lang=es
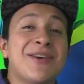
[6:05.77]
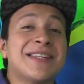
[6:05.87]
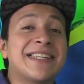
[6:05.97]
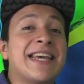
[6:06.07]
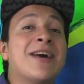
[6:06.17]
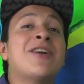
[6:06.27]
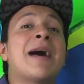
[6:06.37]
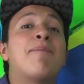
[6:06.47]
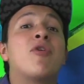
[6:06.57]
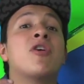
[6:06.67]
hecho, se llegaron
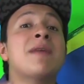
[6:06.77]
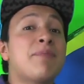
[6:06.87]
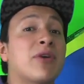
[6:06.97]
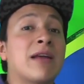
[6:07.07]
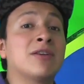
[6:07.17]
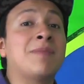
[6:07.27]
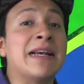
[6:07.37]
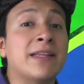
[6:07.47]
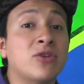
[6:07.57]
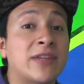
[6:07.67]
a prohibir porque los
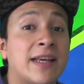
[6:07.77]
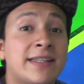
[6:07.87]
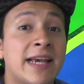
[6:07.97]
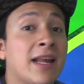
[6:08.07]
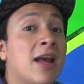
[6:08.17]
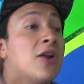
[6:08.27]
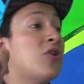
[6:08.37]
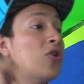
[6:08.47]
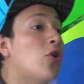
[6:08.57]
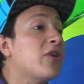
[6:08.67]
maestros te decían,
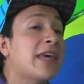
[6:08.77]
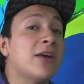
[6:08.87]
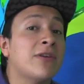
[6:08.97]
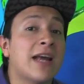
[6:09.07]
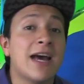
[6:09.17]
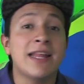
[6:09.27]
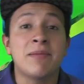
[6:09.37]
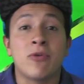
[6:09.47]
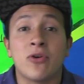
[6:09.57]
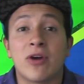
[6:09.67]
no quiero nada
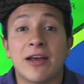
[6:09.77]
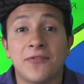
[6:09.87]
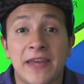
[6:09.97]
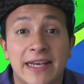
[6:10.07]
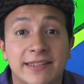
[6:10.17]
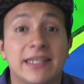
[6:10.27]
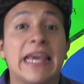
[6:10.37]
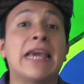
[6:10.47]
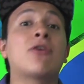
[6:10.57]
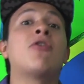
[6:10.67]
de monografías.
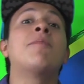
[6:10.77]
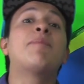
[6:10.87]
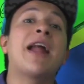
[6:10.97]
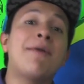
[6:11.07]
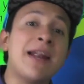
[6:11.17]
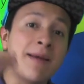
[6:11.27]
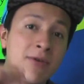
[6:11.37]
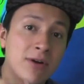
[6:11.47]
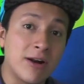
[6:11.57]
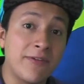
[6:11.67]
Y compraban la
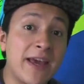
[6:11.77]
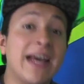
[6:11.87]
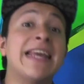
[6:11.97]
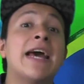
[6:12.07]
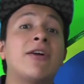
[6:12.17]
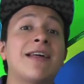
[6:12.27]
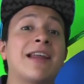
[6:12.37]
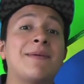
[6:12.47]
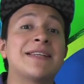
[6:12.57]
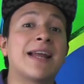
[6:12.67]
monografía y a la hora
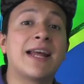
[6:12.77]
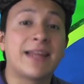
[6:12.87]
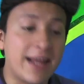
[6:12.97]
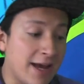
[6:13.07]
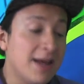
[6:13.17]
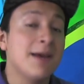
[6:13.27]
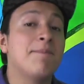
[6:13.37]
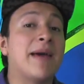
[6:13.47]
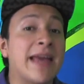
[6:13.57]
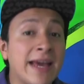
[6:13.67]
de revisar la tarea
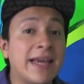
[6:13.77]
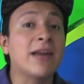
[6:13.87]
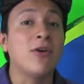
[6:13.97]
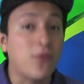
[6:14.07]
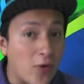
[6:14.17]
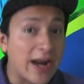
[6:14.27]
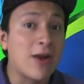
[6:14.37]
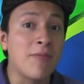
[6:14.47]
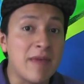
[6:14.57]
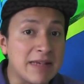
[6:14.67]
veían que no fuera
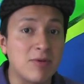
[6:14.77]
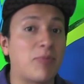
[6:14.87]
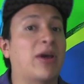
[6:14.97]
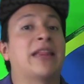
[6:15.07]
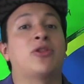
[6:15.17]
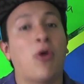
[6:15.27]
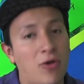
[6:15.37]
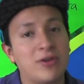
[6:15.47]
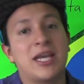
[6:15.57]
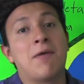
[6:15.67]
lo mismo, porque
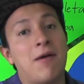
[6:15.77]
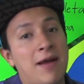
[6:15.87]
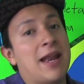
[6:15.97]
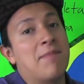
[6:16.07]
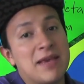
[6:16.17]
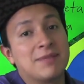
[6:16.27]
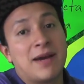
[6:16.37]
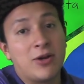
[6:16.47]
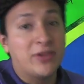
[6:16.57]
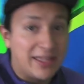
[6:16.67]
todos llevaban la
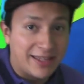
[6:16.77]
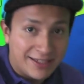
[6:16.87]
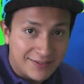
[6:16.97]
misma notita,